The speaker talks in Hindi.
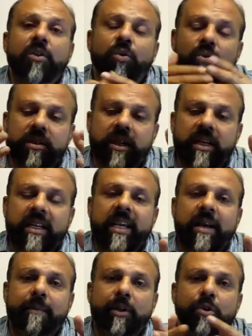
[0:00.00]
तो
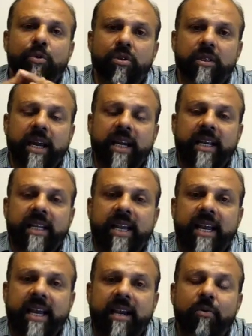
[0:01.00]
ठलिया पे जो सोसाइटी
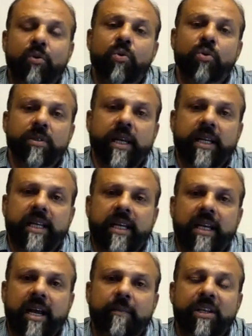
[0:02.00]
है उस सोसाइटी
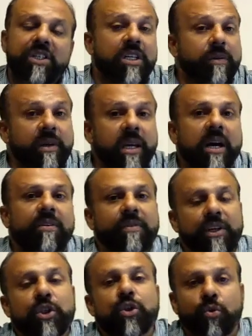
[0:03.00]
का नाम है सी बी आर
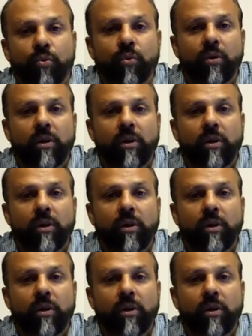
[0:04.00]
फेज़ टू